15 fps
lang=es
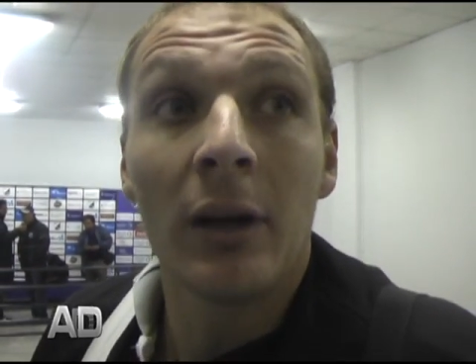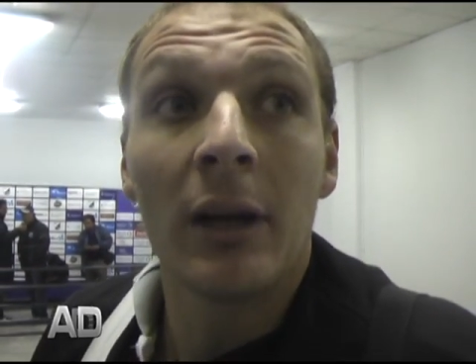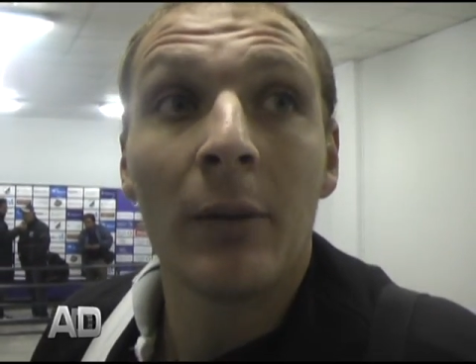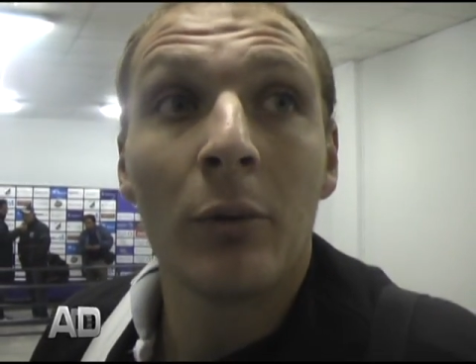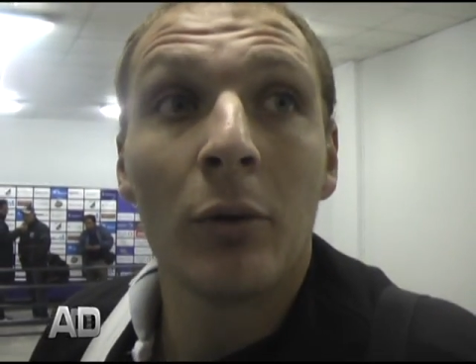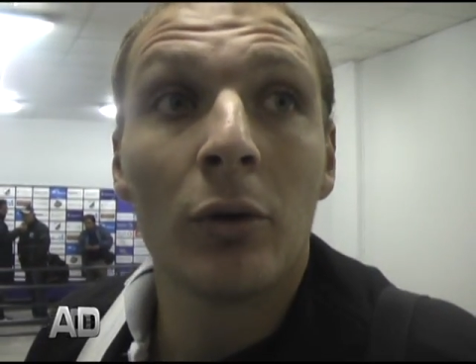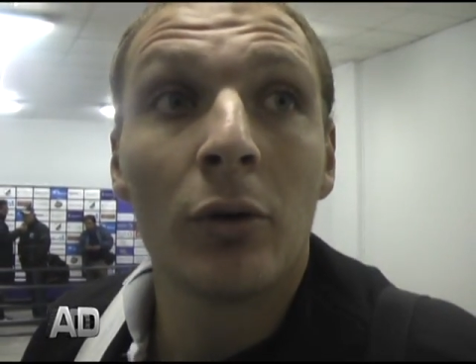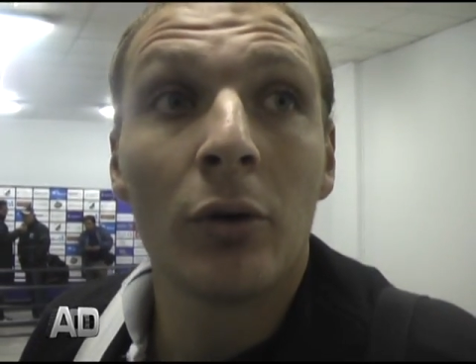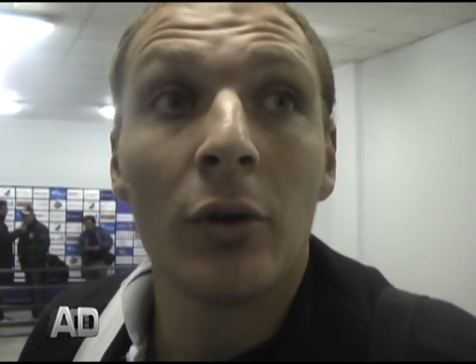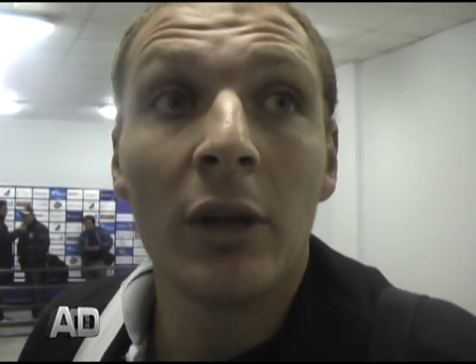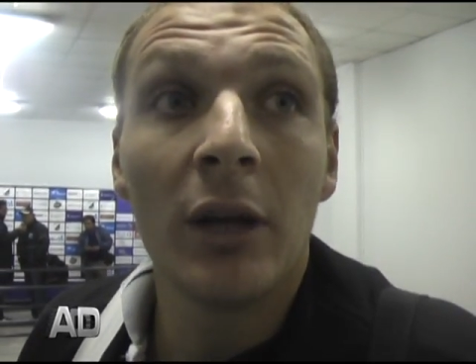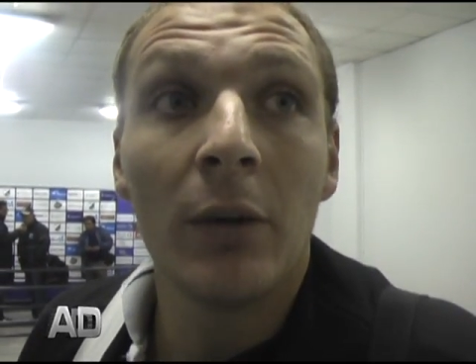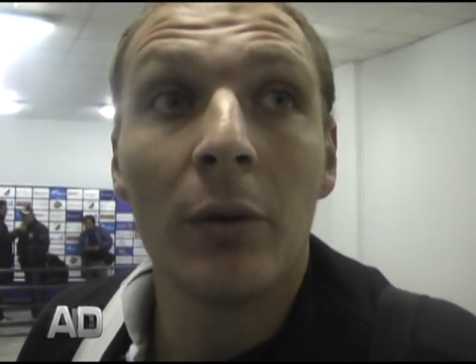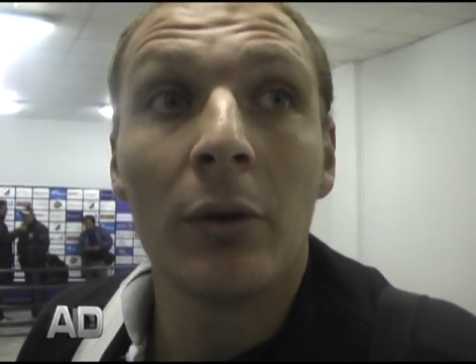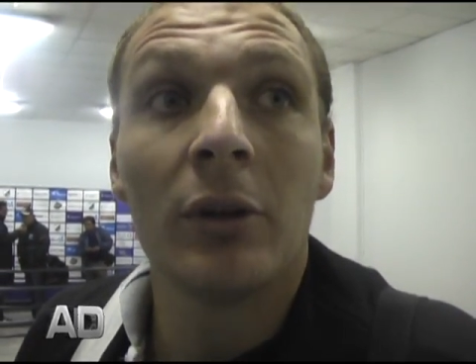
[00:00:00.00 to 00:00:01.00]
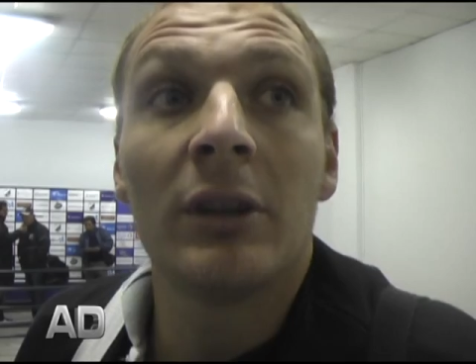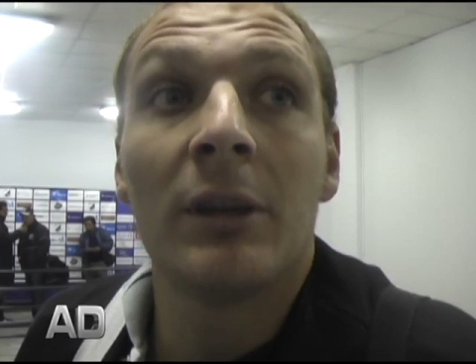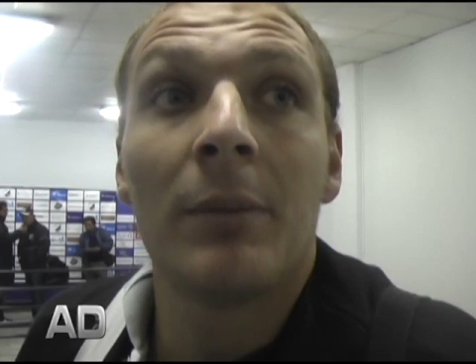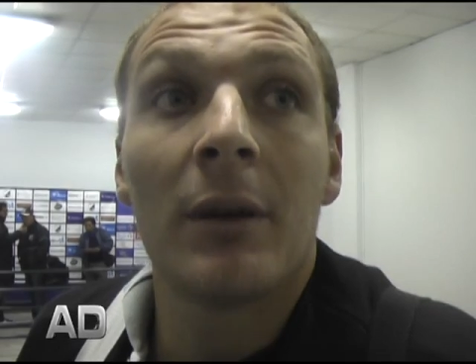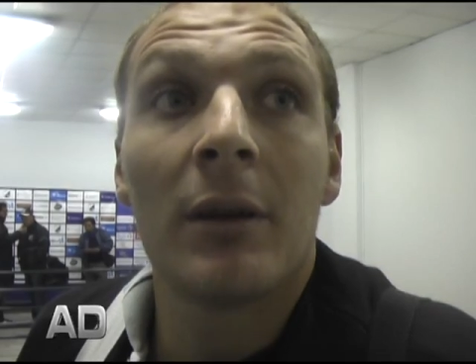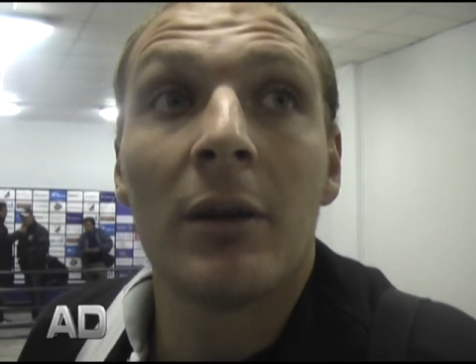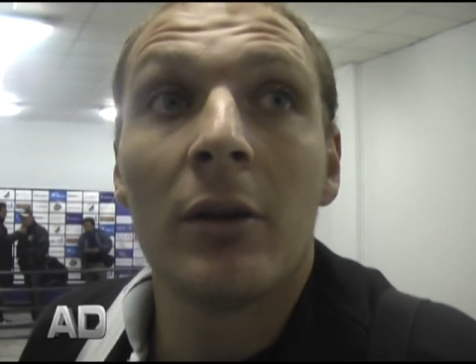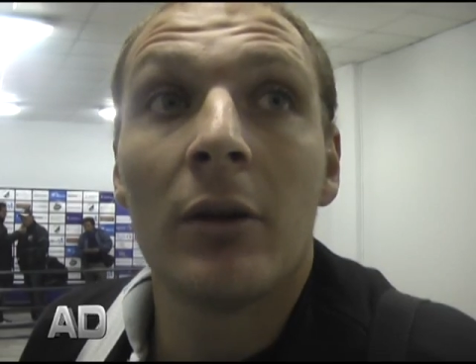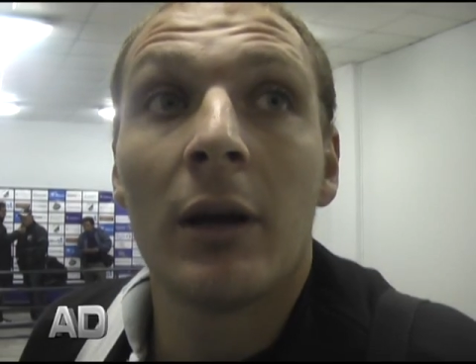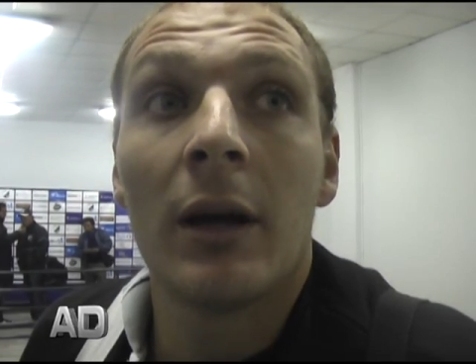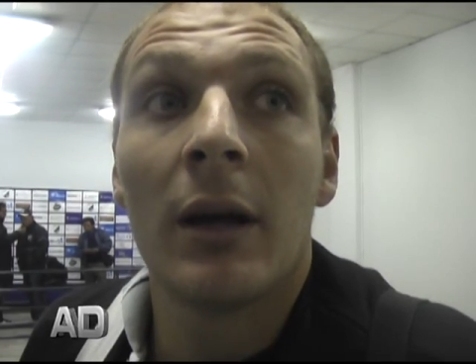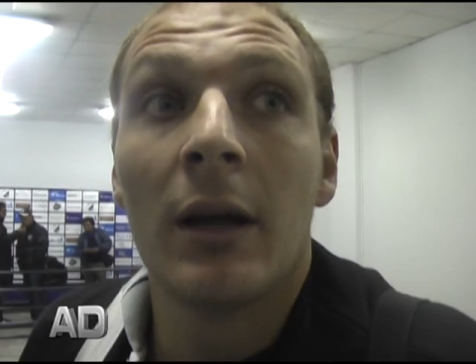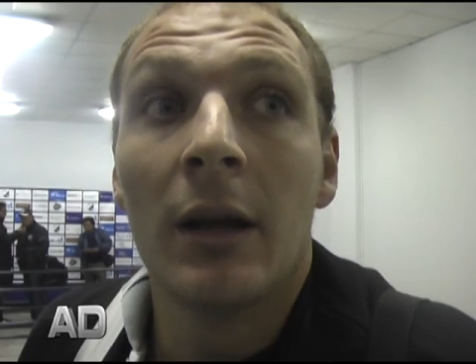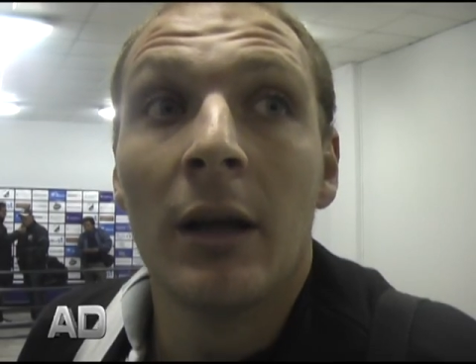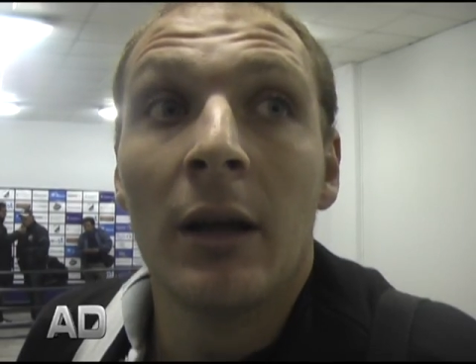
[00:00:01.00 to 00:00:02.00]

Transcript: ganamos el otro día y bueno, este partido era